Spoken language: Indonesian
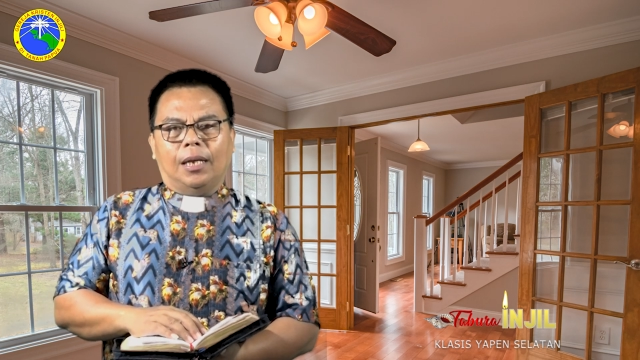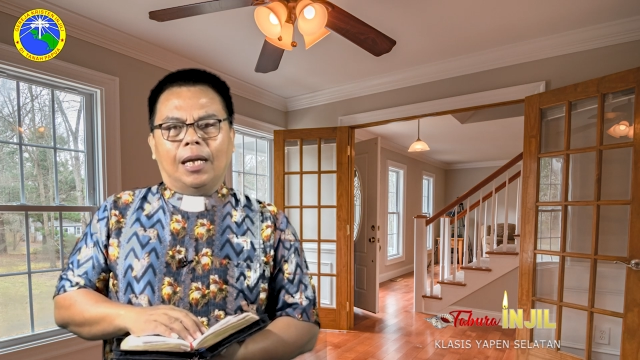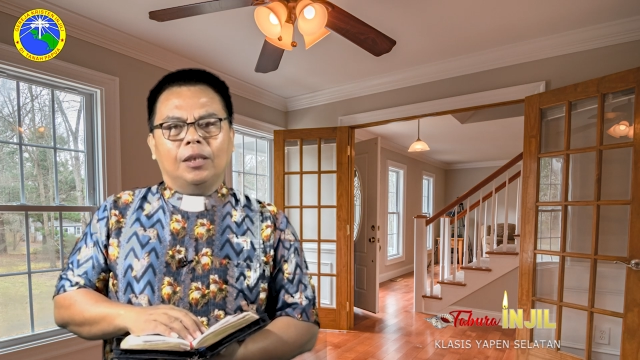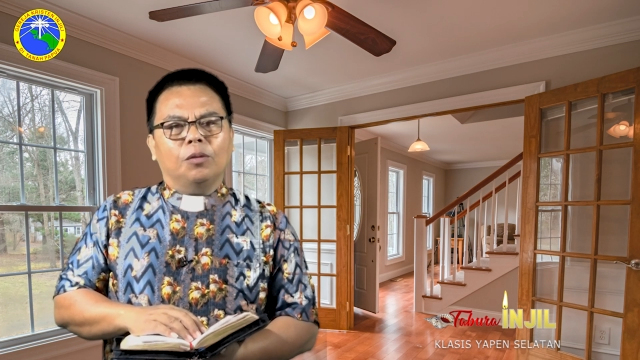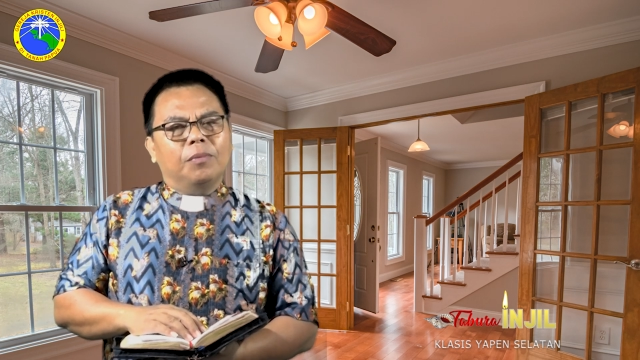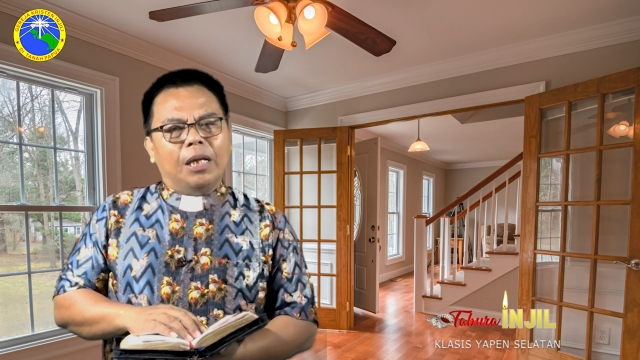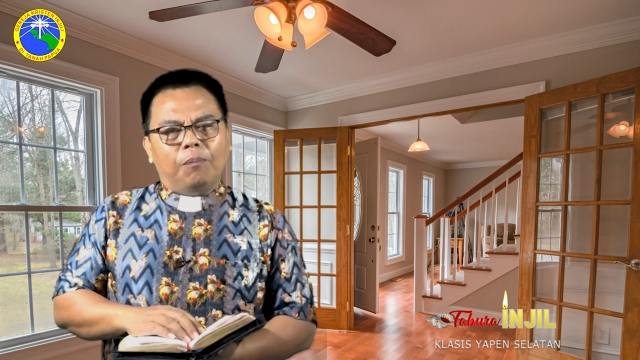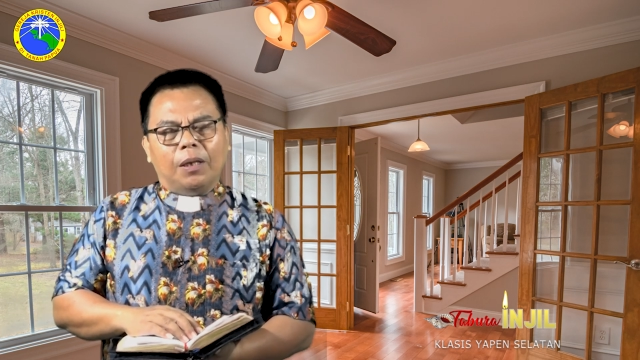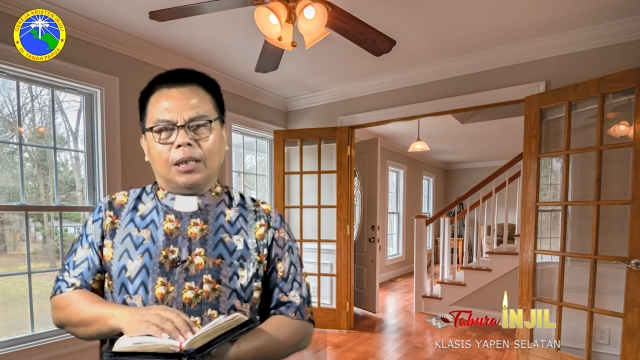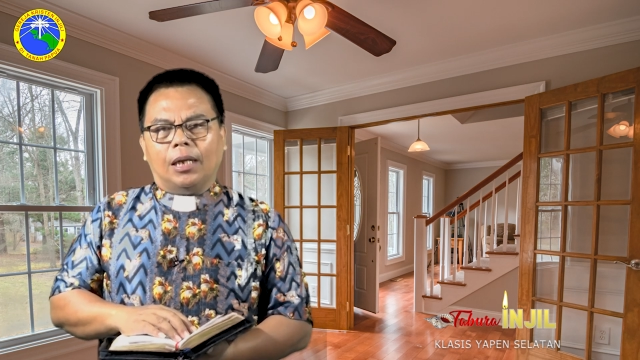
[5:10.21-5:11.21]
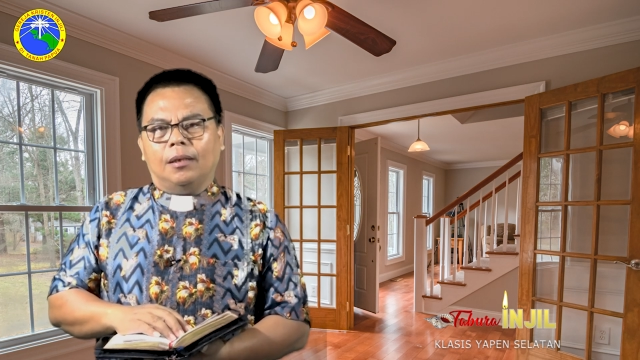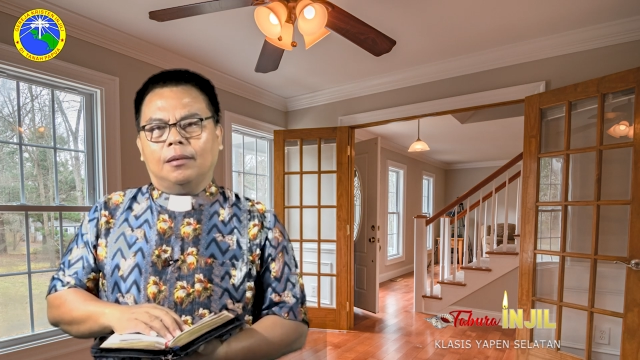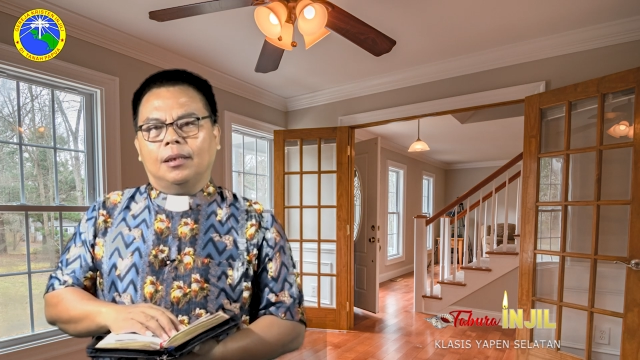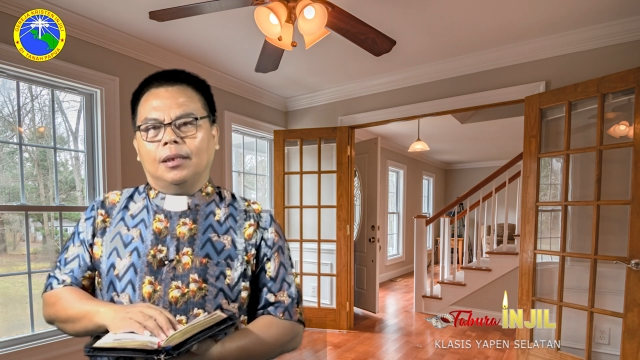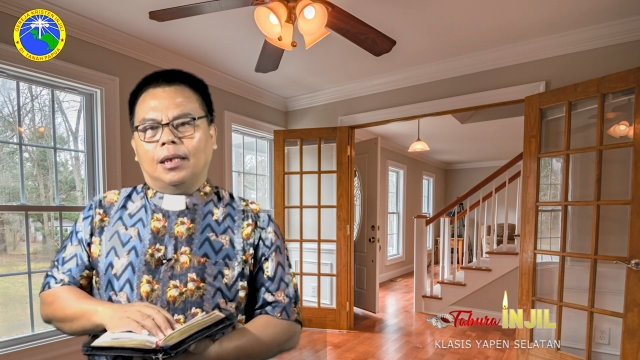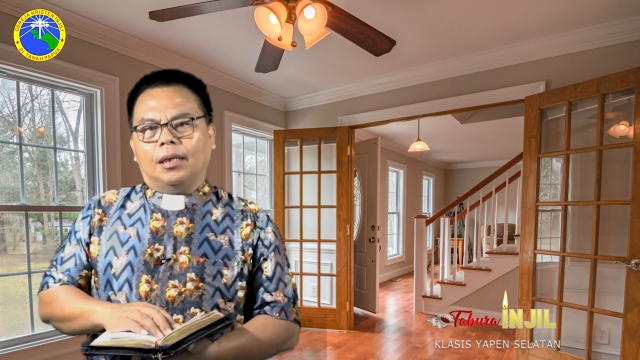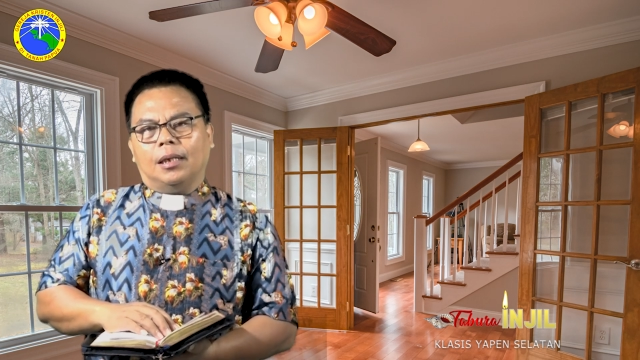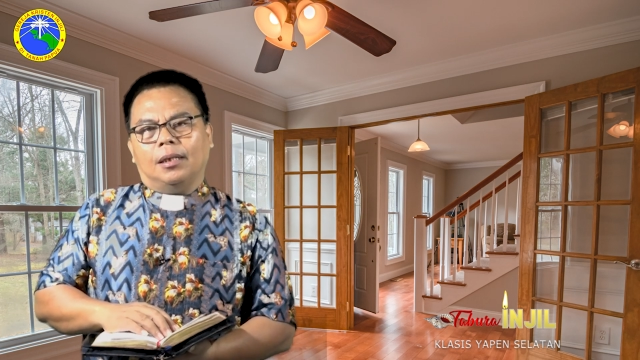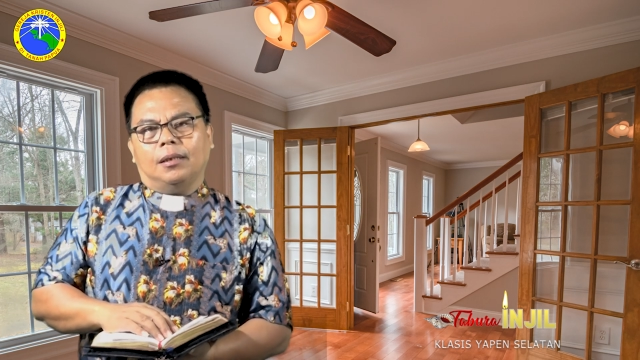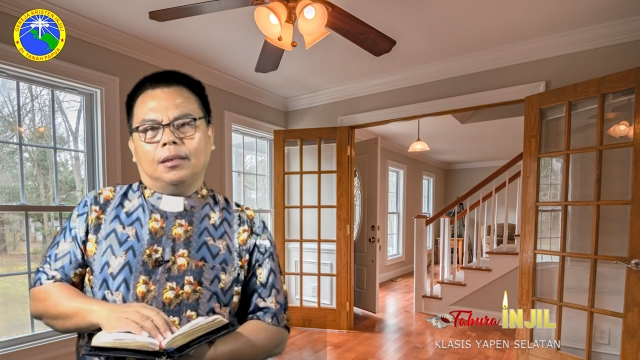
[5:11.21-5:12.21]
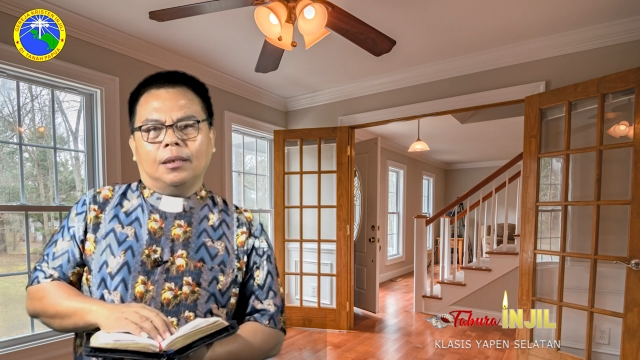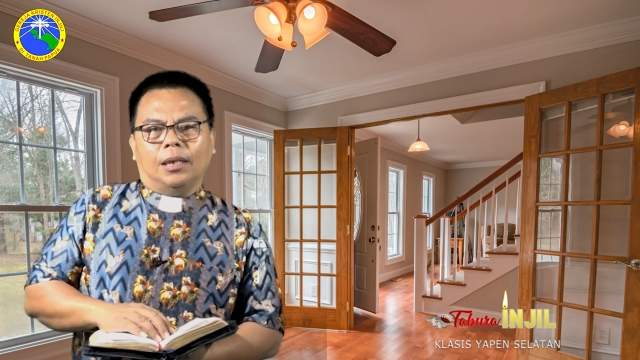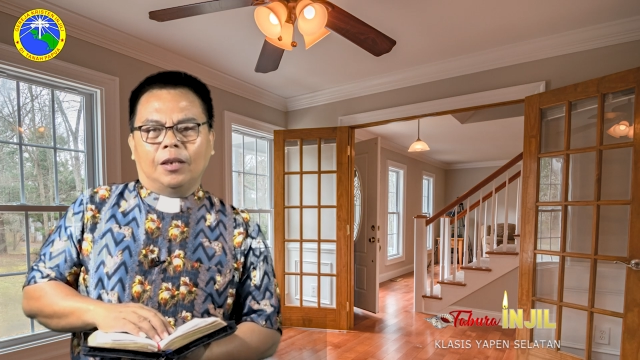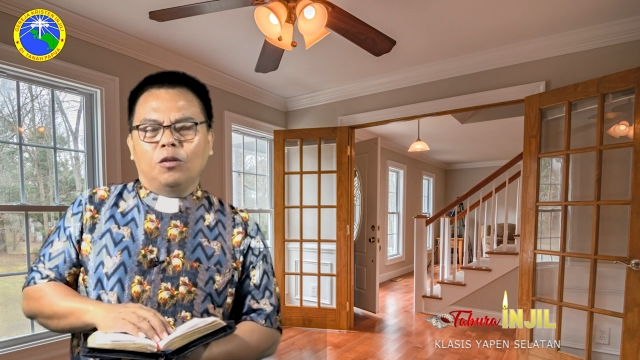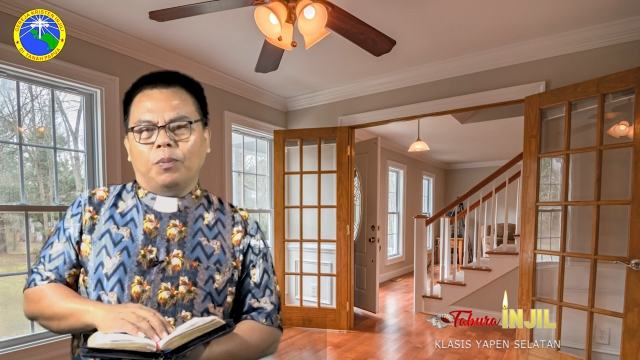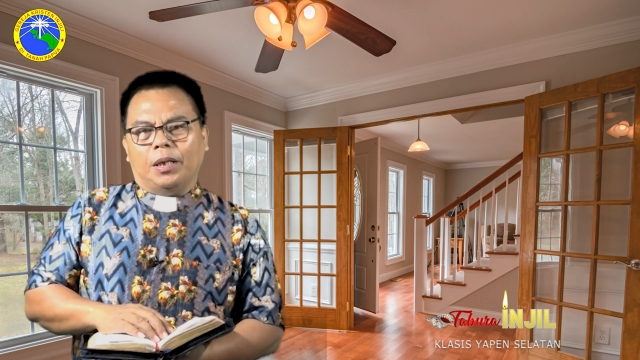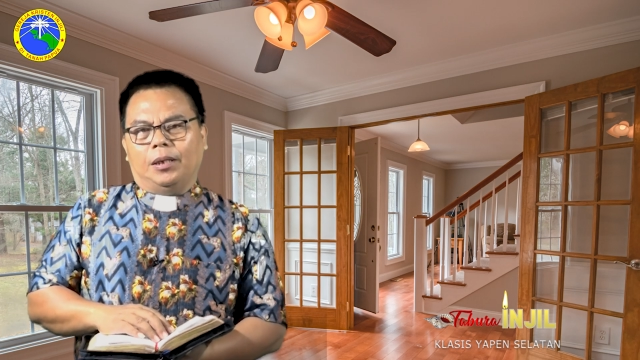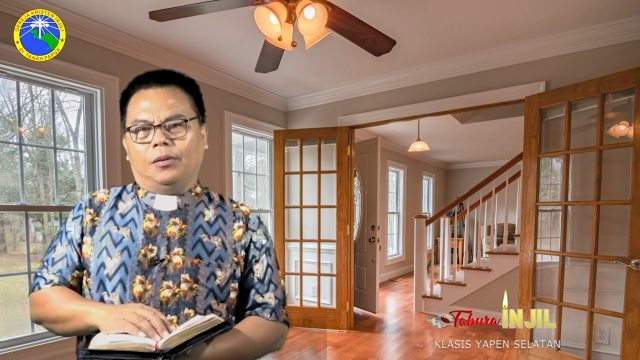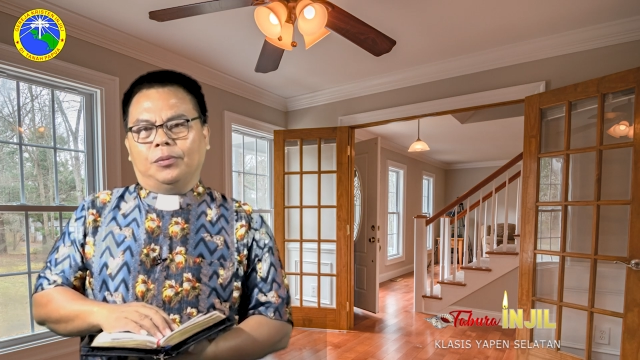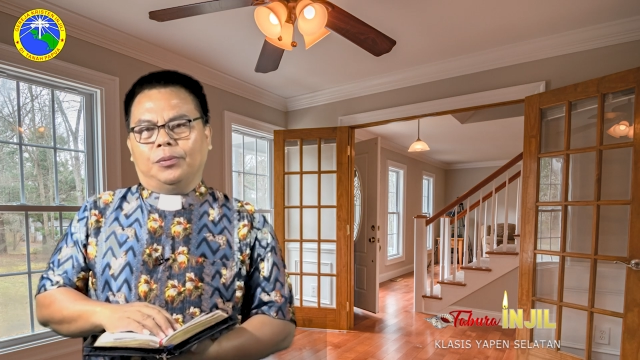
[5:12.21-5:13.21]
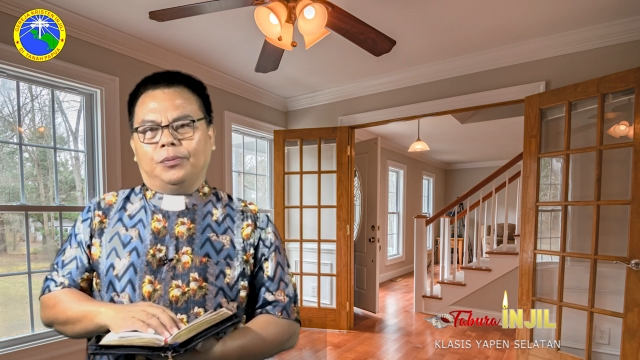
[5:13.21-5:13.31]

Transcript: atau mendapatkan akan kehidupan itu.